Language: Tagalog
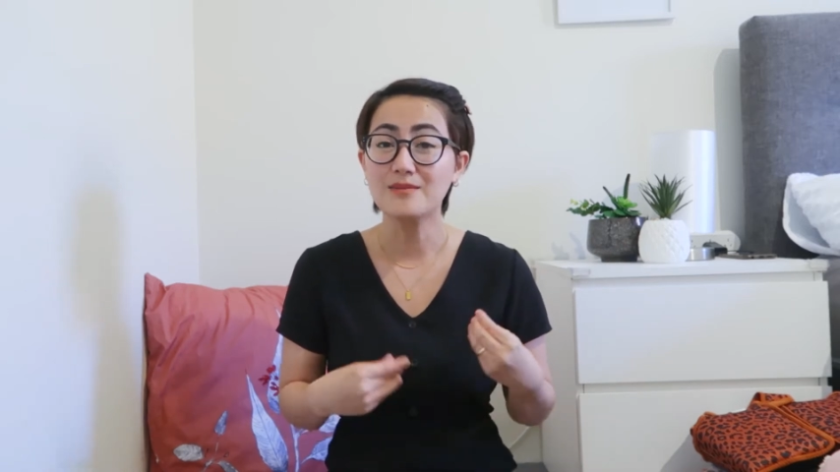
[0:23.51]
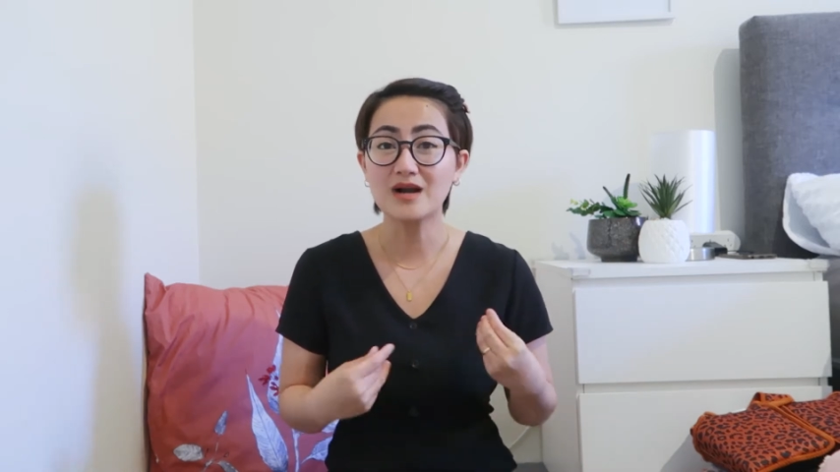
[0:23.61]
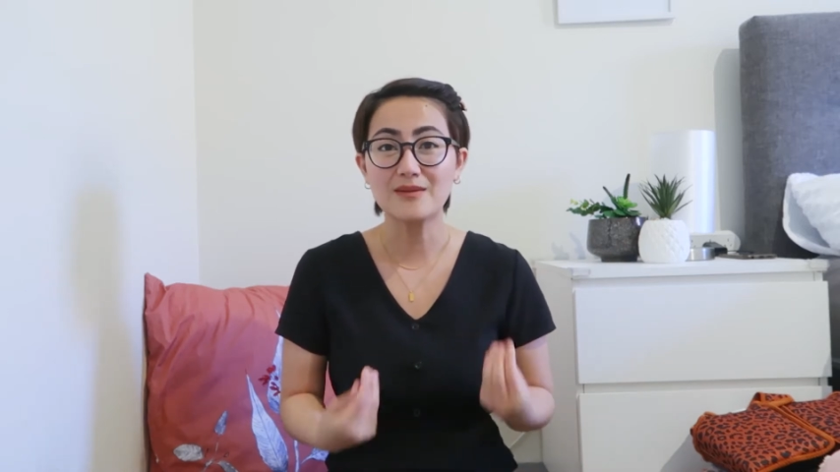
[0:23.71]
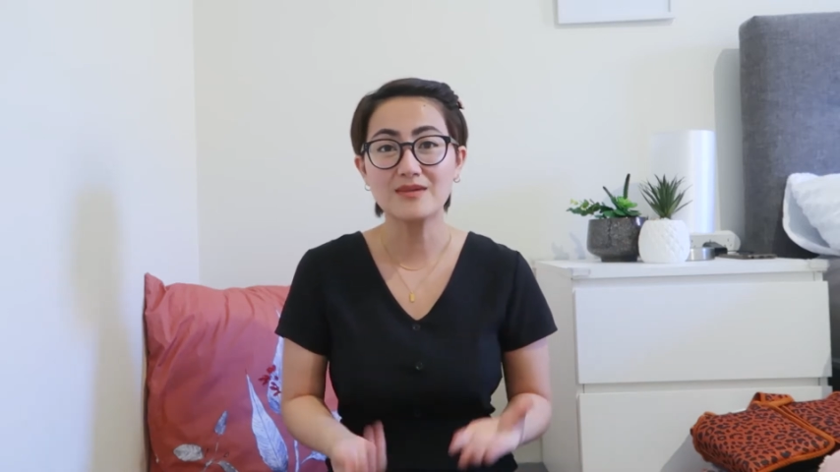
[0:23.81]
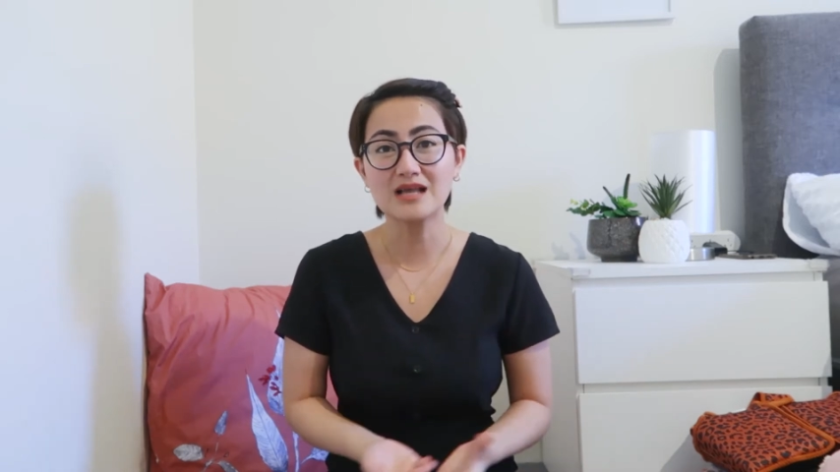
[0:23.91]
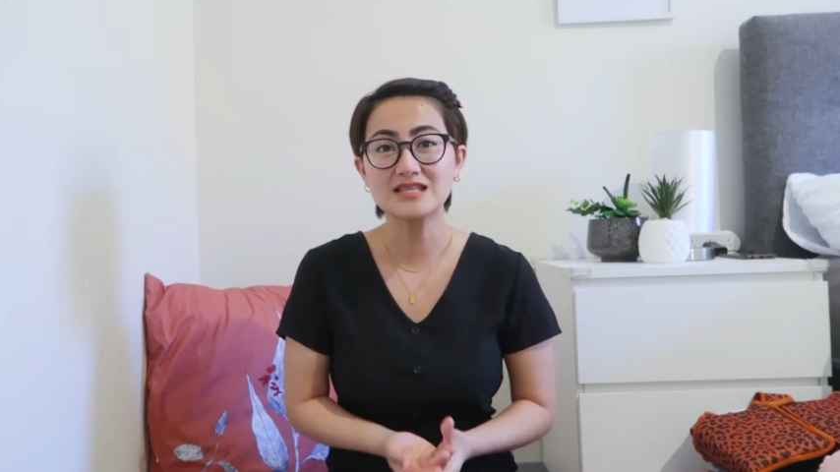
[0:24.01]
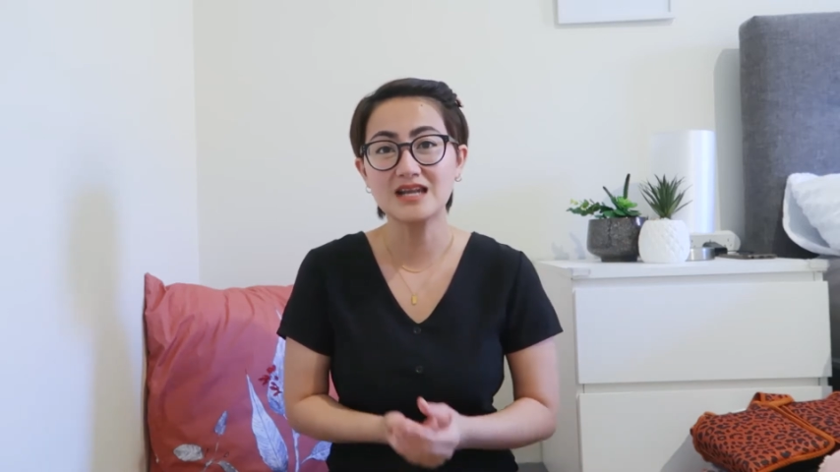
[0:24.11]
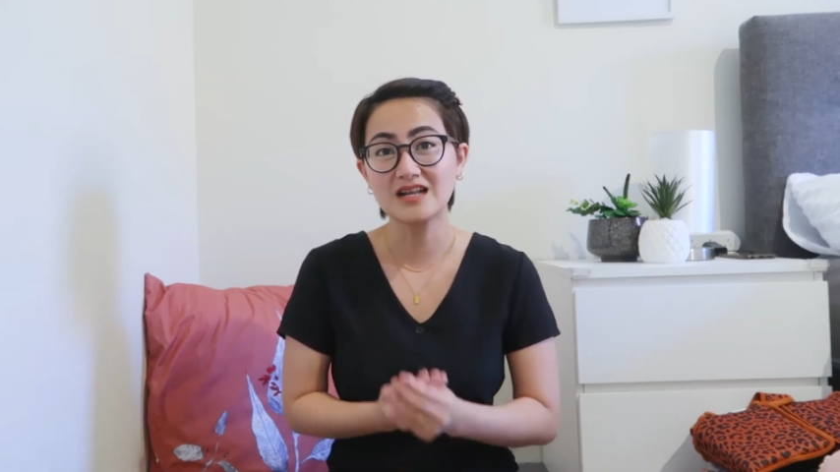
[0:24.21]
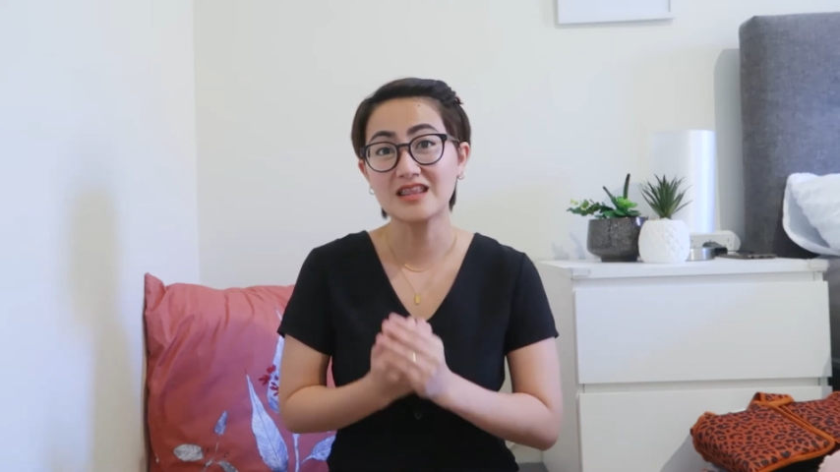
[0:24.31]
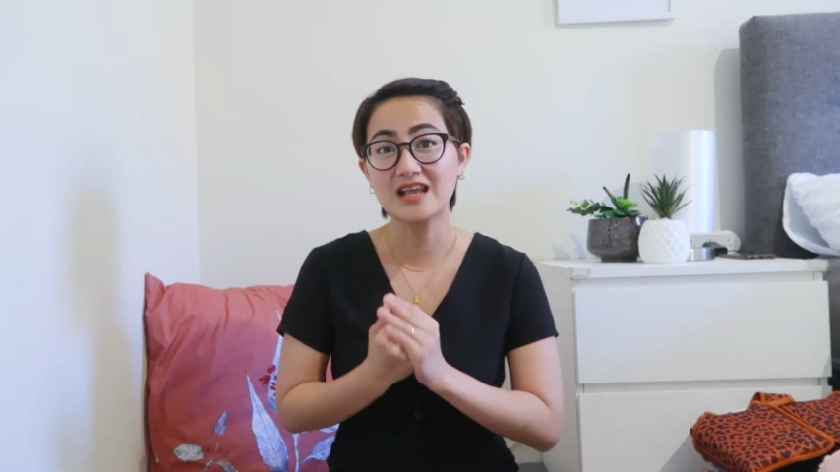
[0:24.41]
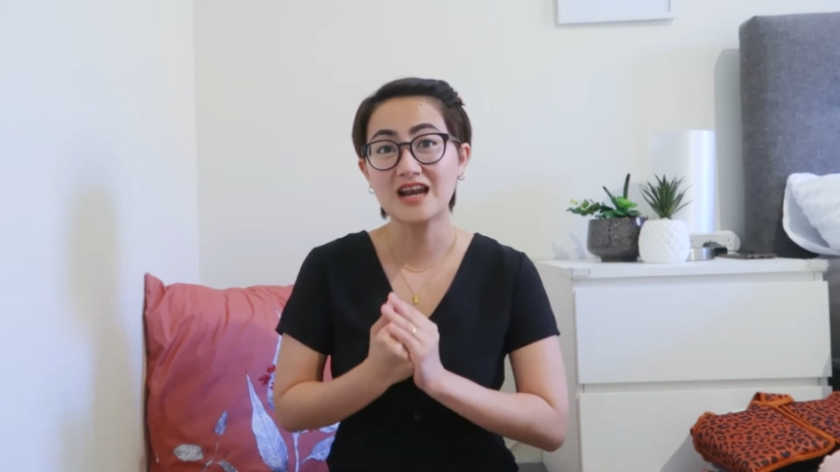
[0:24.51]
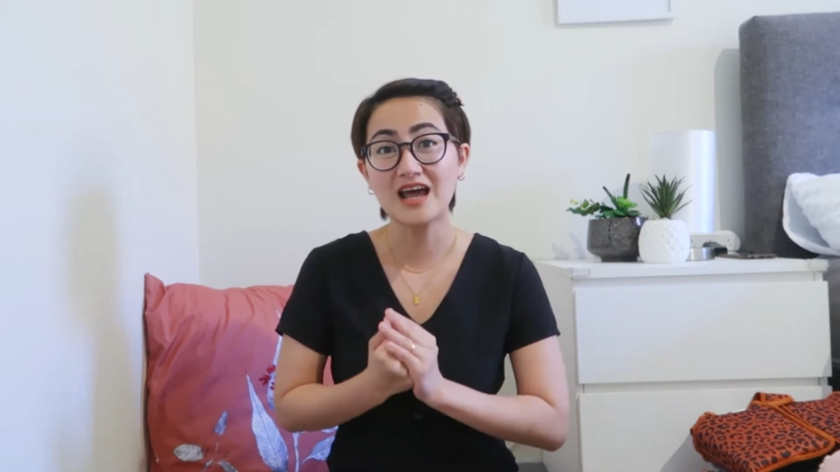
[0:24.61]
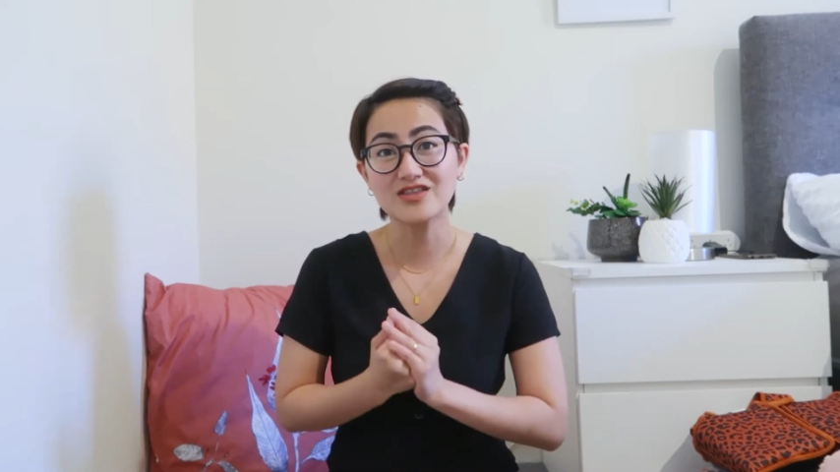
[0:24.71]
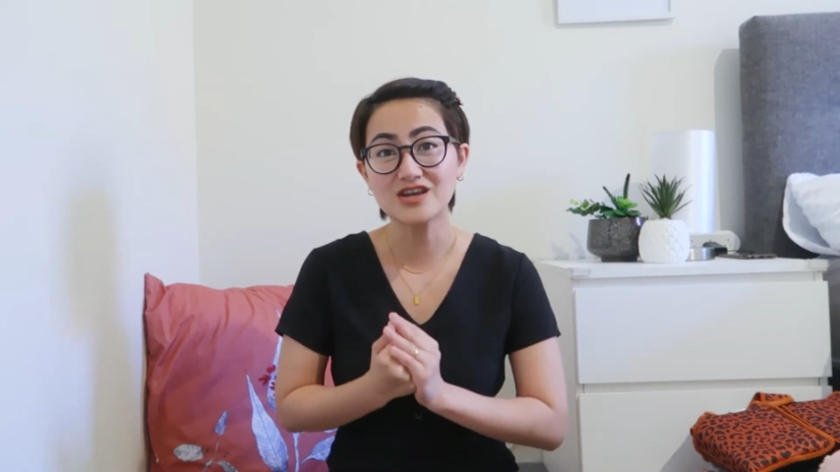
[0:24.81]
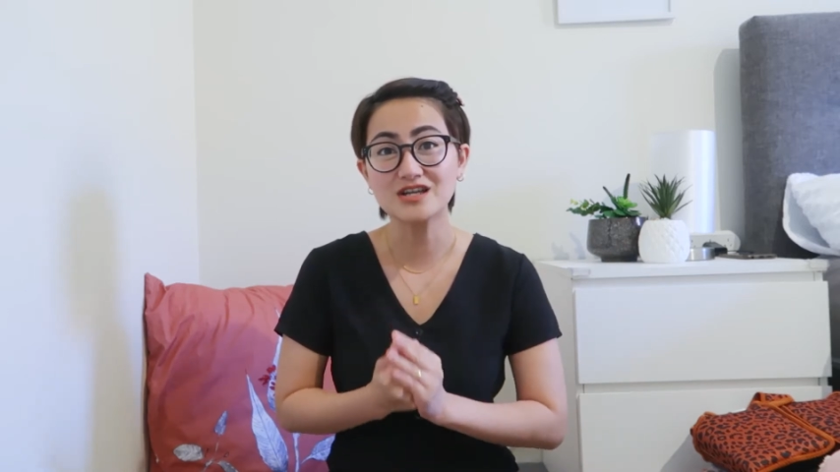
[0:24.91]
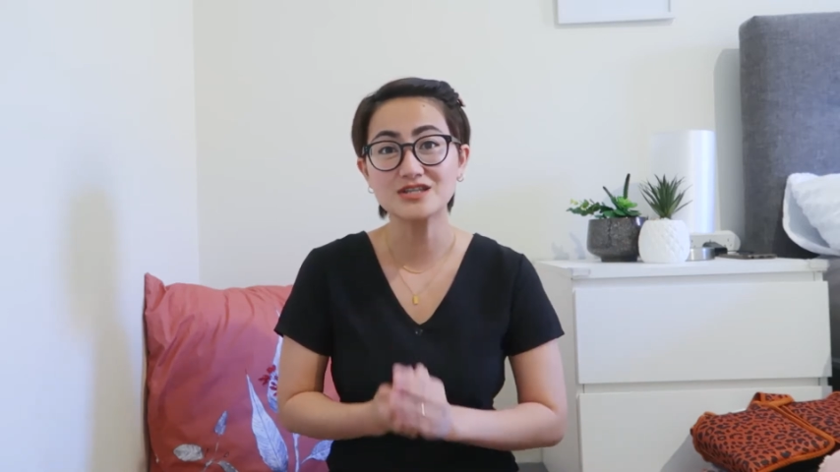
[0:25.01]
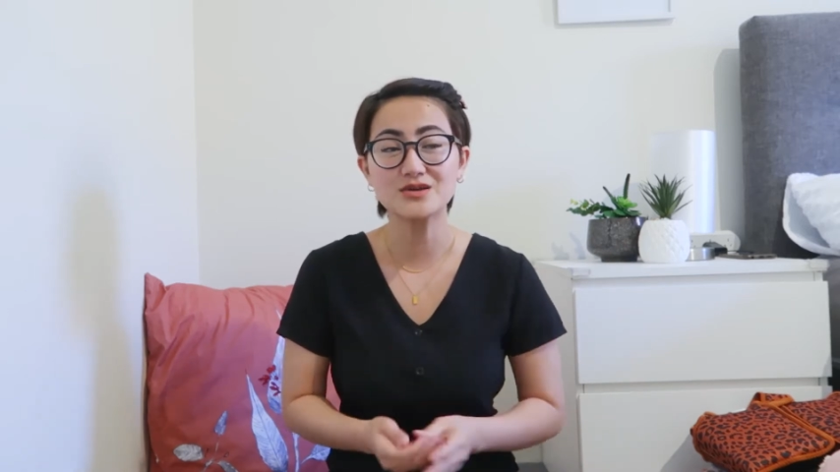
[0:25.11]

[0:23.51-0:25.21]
marami kasi nagde-declutter.